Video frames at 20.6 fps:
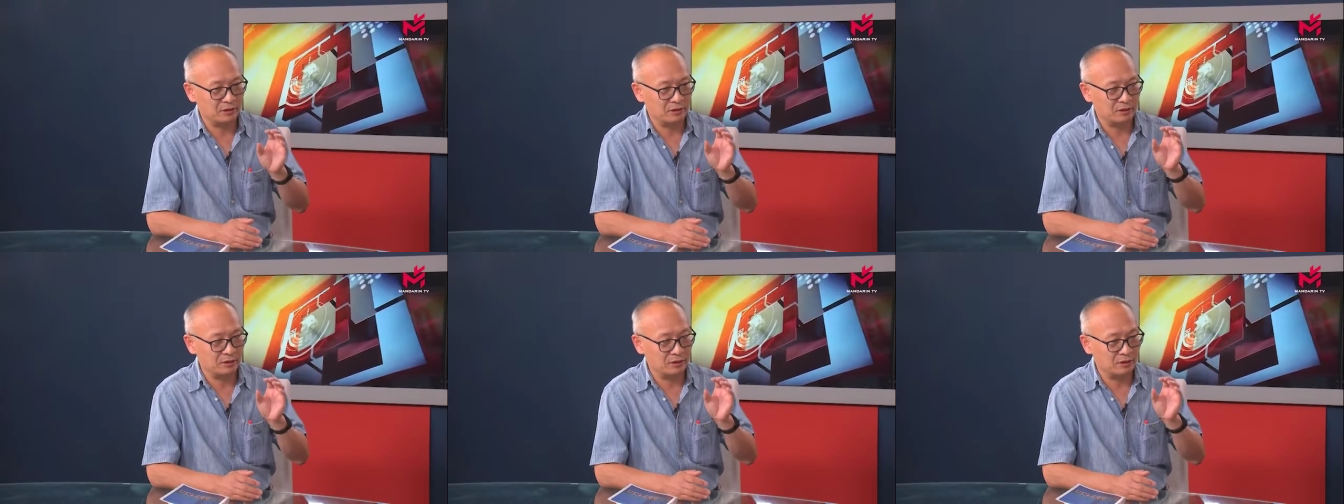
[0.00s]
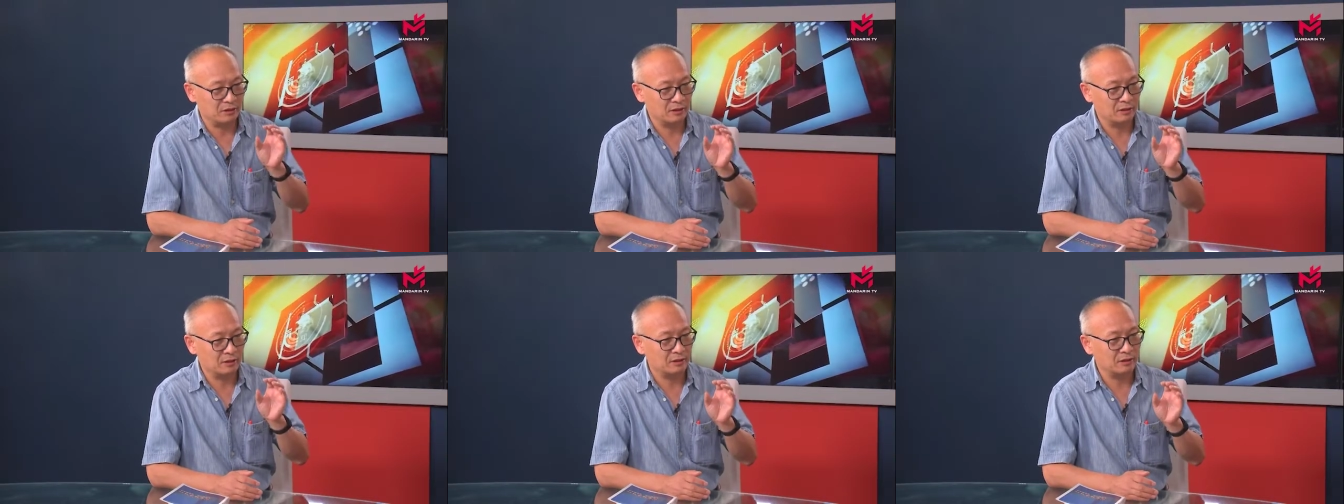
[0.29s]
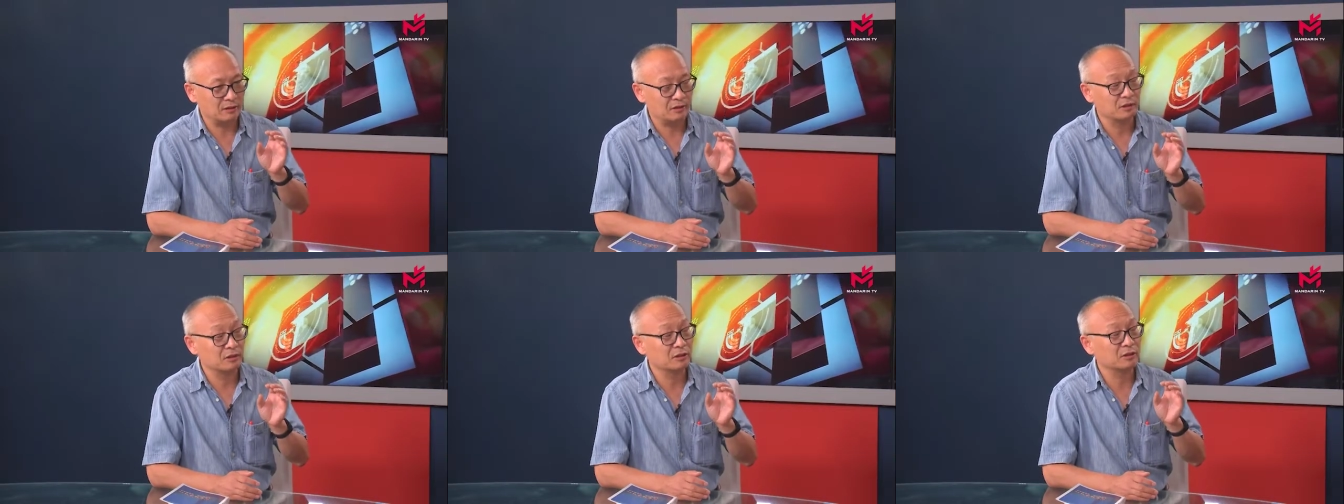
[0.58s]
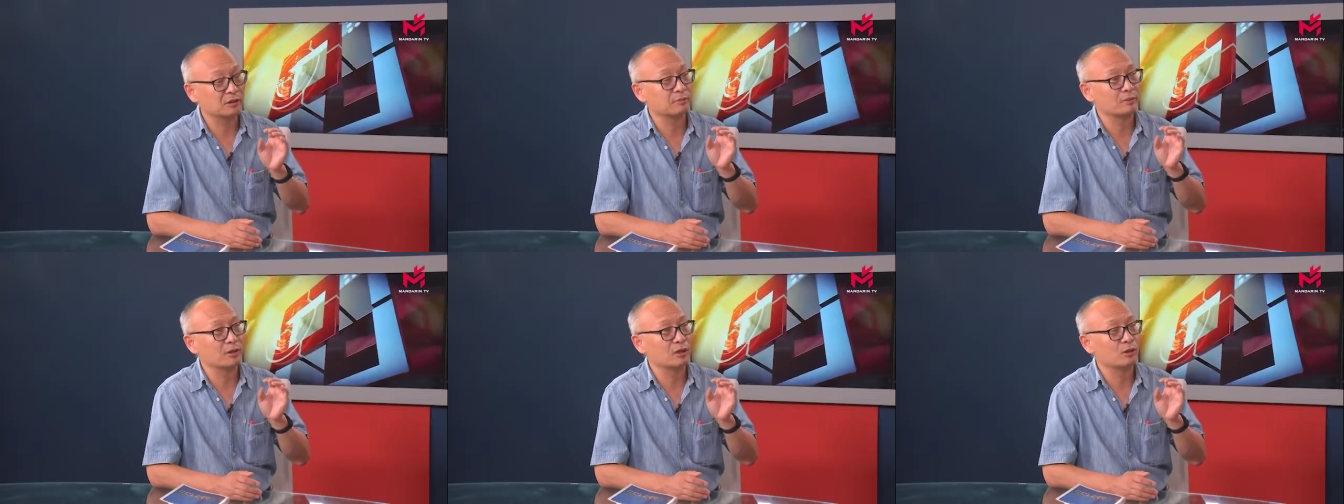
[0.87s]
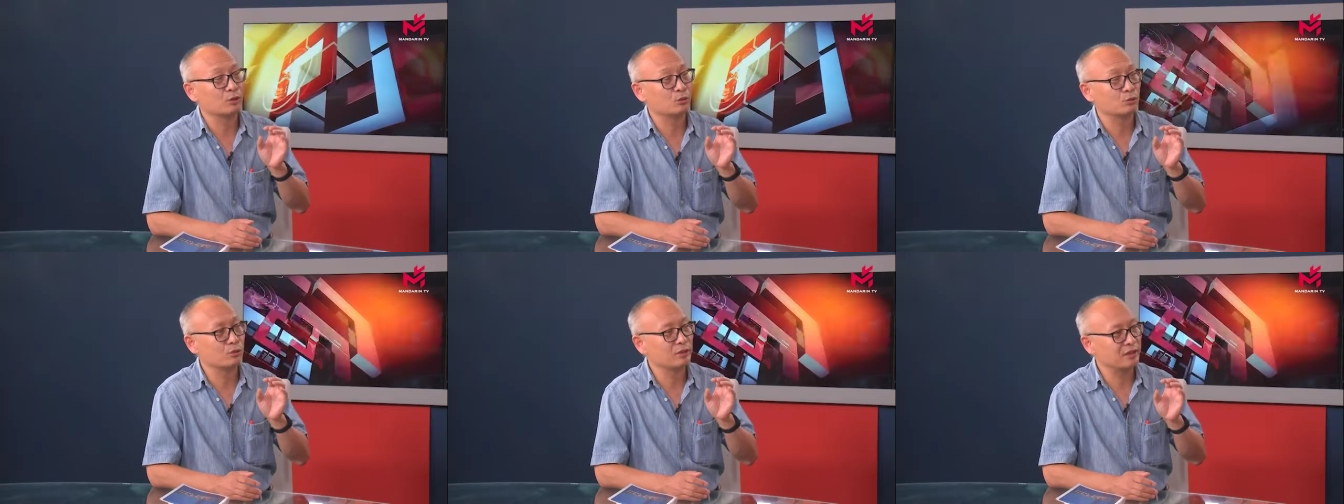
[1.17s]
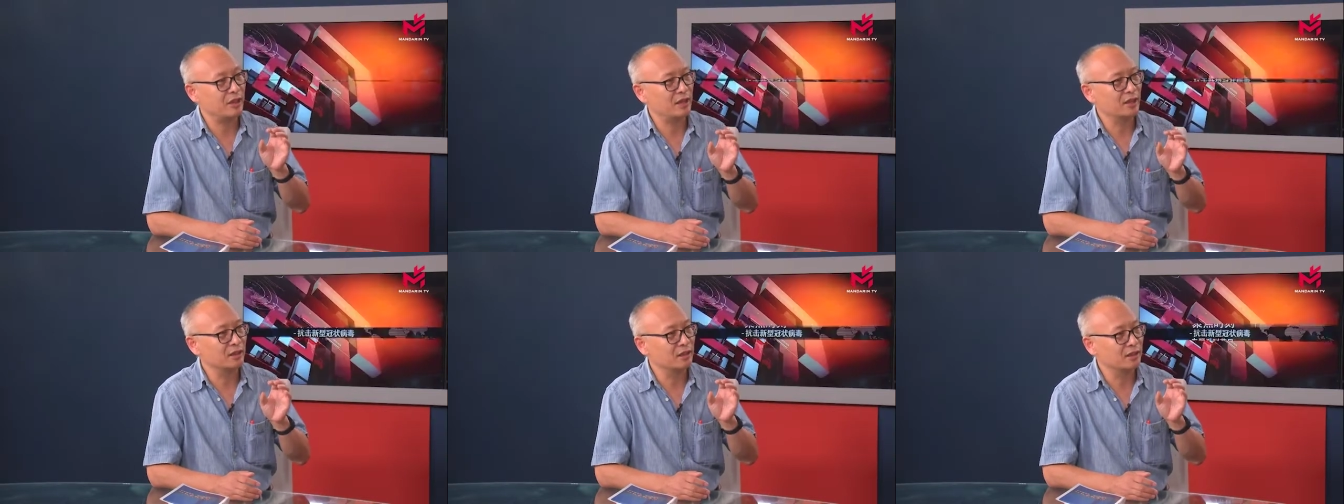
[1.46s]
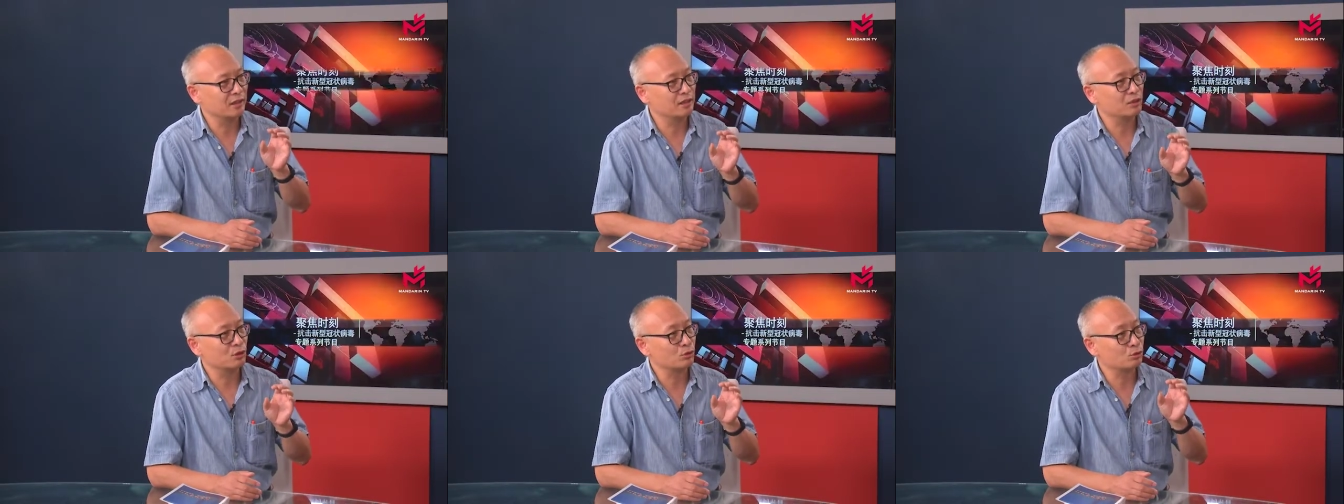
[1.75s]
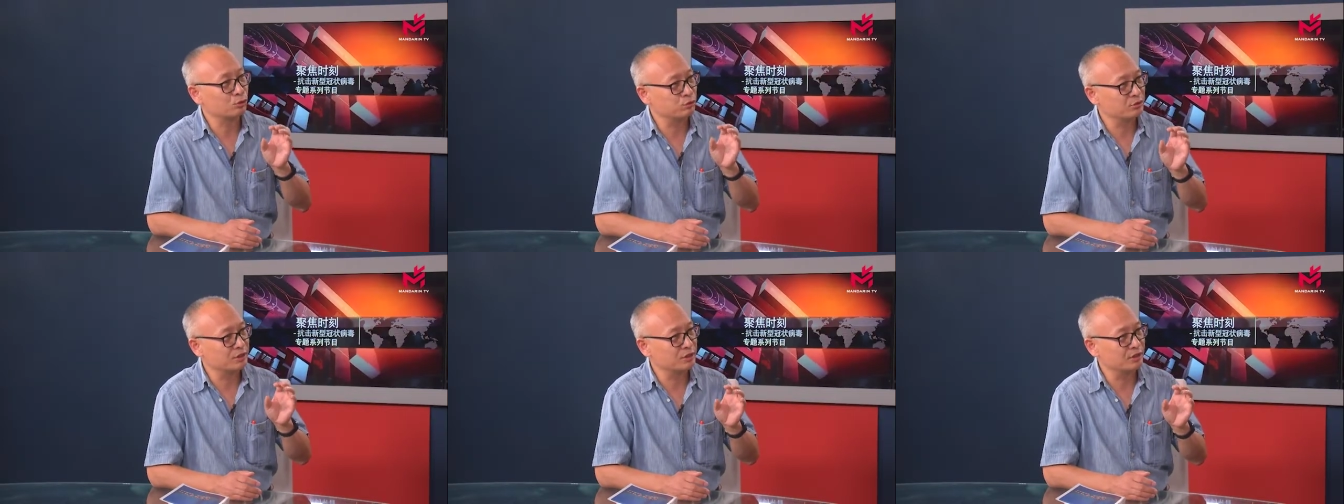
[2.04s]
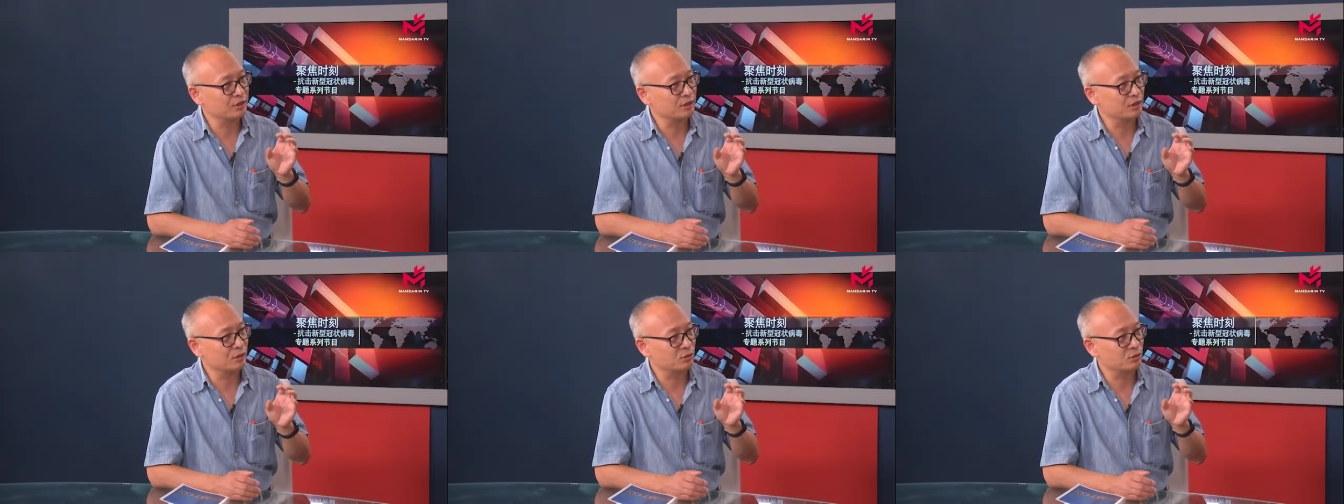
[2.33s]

呃呃那什么居家隔离的初期，